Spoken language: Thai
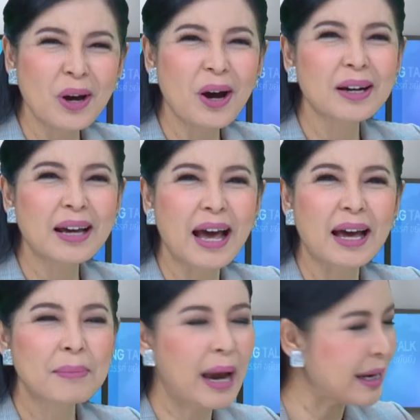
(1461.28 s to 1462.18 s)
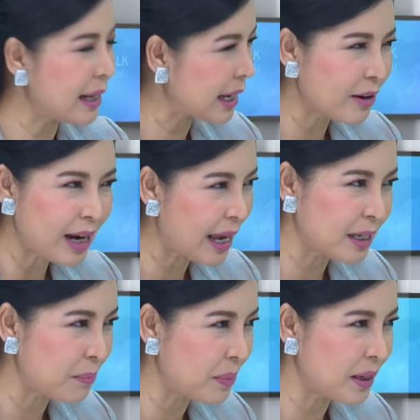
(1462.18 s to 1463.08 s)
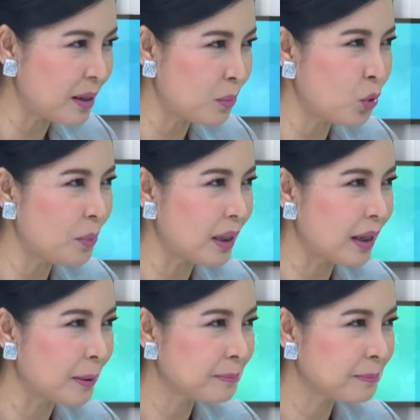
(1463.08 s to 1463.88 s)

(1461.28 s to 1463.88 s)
ยอดค่ะภายในระยะเวลากี่ปีที่พูดมาเนี่ย